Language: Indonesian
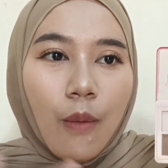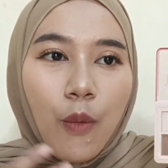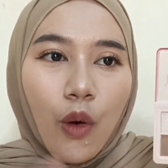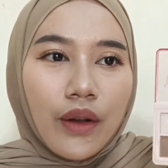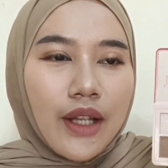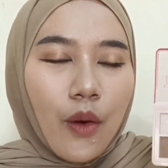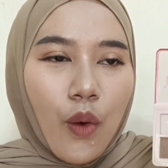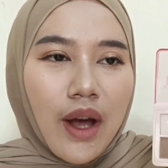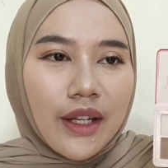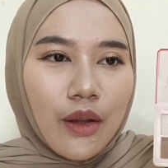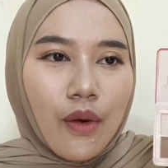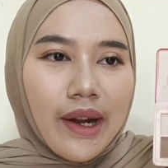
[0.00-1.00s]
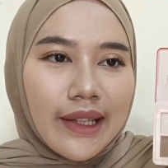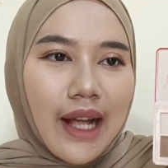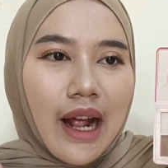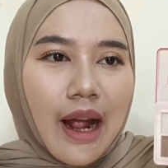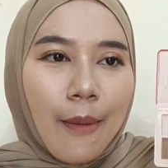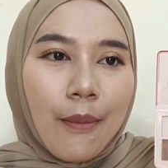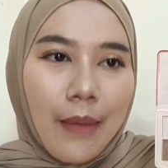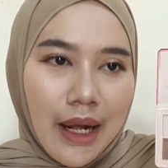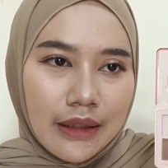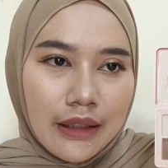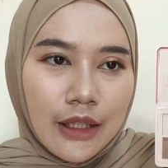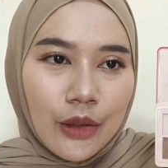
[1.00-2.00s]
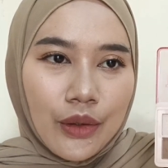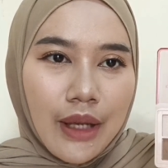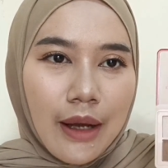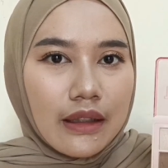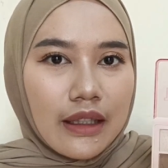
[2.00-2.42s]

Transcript: pokoknya warna-warna aman gitu ya